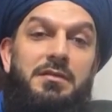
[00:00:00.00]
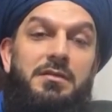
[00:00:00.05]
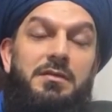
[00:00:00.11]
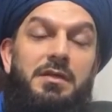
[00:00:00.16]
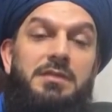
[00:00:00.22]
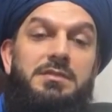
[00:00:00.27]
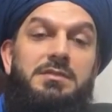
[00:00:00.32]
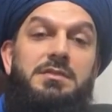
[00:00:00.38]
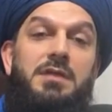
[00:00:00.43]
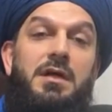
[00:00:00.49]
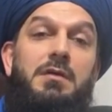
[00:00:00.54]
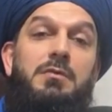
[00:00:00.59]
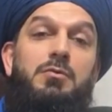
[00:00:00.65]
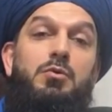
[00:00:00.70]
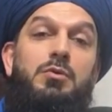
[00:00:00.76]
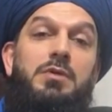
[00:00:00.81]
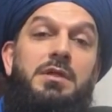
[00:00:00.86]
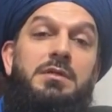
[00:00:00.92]

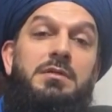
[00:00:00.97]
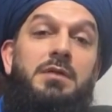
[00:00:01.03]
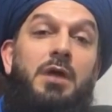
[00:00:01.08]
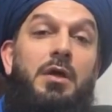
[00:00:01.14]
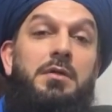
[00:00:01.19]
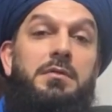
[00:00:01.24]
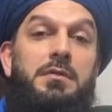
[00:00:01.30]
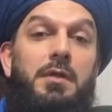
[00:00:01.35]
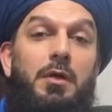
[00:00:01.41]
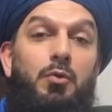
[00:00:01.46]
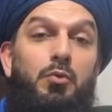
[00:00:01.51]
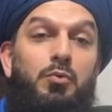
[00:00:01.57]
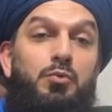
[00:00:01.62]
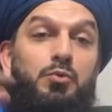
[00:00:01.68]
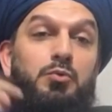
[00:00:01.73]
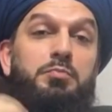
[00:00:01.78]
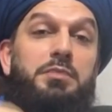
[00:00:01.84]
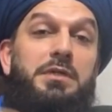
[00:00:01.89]
Rezzak olanın Allah
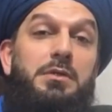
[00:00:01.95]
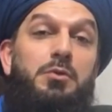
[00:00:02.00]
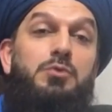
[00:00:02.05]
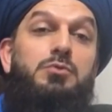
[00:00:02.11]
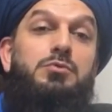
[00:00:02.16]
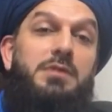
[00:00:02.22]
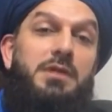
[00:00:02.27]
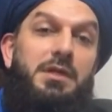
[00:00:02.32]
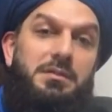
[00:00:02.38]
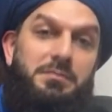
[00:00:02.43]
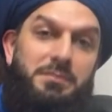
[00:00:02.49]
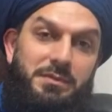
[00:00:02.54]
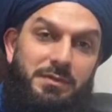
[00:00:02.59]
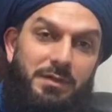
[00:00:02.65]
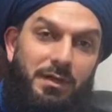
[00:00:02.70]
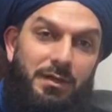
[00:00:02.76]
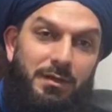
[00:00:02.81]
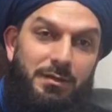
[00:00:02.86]
olduğunu biliyorsun
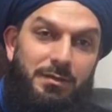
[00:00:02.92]
kalbinde.